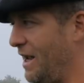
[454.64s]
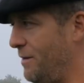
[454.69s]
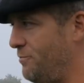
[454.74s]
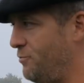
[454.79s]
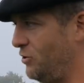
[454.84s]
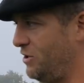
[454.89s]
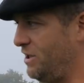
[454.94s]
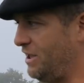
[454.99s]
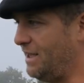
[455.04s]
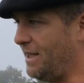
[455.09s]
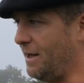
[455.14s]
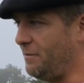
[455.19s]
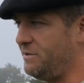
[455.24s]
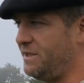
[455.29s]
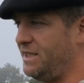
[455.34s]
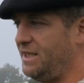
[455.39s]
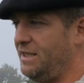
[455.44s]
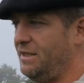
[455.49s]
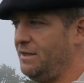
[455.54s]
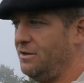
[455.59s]
Et petit à
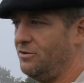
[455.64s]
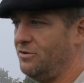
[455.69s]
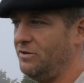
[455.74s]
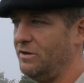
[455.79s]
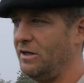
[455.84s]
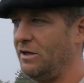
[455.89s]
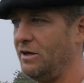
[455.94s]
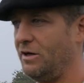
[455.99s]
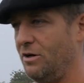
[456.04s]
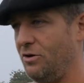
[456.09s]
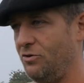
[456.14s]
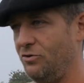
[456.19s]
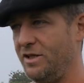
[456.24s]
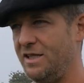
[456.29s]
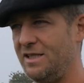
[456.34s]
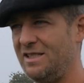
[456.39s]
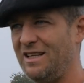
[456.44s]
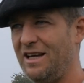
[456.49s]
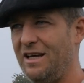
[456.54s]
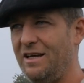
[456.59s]
petit, on,
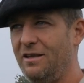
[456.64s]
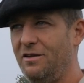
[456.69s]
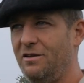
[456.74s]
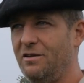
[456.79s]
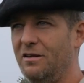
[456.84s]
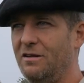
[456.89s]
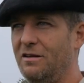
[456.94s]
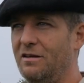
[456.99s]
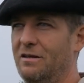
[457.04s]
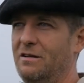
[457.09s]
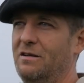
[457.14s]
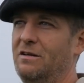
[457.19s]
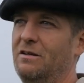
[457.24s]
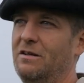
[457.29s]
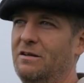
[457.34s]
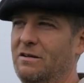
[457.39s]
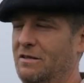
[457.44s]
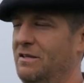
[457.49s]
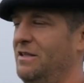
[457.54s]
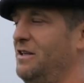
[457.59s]
essaye
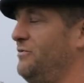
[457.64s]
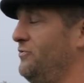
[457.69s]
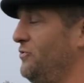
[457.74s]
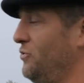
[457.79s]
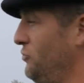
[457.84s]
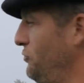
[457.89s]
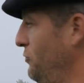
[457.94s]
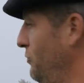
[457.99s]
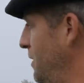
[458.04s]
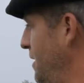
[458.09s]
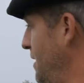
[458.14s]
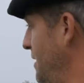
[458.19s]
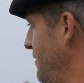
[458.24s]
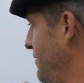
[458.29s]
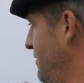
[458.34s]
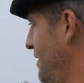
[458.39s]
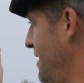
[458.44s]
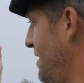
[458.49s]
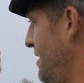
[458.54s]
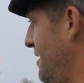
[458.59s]
d'évoluer
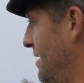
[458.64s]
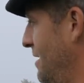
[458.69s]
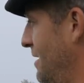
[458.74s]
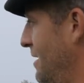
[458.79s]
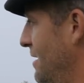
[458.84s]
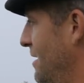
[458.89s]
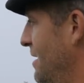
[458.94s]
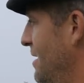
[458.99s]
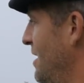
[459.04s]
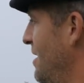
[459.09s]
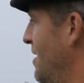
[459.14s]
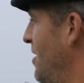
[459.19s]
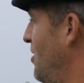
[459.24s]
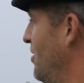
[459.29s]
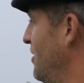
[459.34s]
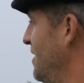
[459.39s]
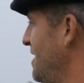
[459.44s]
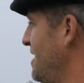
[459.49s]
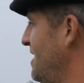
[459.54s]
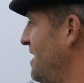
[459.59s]
vers,
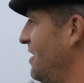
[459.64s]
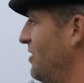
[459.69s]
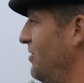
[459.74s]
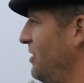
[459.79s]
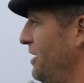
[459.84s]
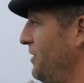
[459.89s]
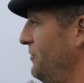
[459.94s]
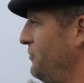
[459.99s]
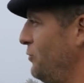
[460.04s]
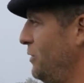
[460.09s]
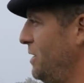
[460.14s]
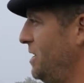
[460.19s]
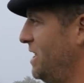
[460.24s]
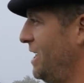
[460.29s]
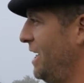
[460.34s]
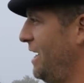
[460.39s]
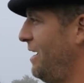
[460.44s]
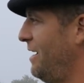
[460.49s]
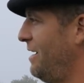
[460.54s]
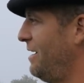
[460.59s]
en essayant les
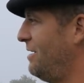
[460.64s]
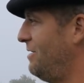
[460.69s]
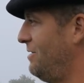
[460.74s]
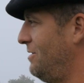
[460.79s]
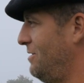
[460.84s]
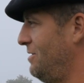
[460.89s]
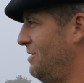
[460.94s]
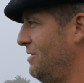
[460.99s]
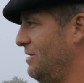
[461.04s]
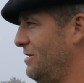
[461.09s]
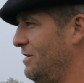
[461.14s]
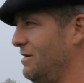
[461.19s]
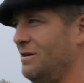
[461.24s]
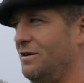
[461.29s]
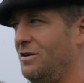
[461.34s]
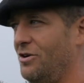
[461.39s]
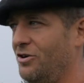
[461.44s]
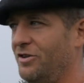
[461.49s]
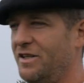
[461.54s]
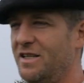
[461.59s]
fruitières, en,
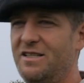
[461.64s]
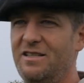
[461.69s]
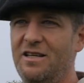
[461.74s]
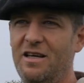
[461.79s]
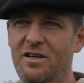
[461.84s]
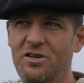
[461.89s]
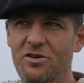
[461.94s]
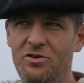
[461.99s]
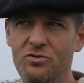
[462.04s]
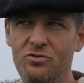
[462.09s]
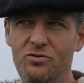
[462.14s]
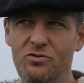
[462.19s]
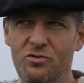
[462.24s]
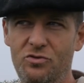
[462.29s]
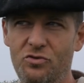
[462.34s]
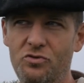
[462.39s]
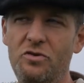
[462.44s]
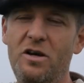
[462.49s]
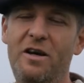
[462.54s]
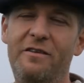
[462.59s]
essayant du
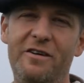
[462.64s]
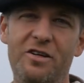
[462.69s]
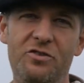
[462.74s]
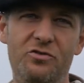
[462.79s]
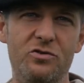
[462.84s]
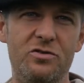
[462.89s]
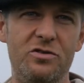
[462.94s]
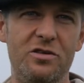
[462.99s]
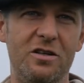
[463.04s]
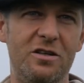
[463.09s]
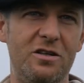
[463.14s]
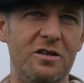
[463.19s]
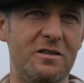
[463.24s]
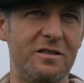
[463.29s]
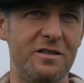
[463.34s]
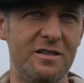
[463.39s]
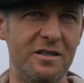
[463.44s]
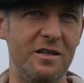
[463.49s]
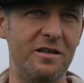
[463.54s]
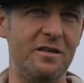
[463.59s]
non-travail du sol,
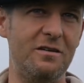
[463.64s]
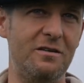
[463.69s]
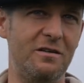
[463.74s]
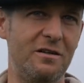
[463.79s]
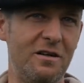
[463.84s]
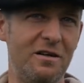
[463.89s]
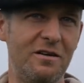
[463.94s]
en essayant